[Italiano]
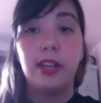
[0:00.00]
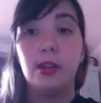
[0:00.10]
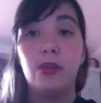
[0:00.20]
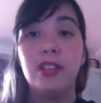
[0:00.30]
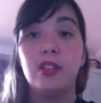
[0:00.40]

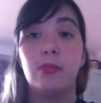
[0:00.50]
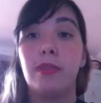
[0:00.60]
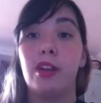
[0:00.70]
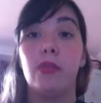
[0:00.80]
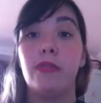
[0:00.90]
parte questo non
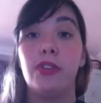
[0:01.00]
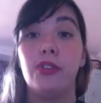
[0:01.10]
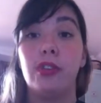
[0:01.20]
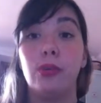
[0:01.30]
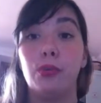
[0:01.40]
mi ha
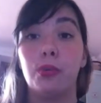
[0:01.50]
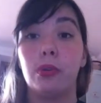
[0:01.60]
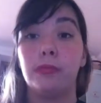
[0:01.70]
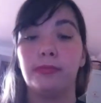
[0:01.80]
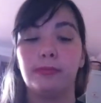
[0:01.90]
convinto del
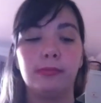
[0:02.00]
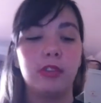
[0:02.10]
tutto.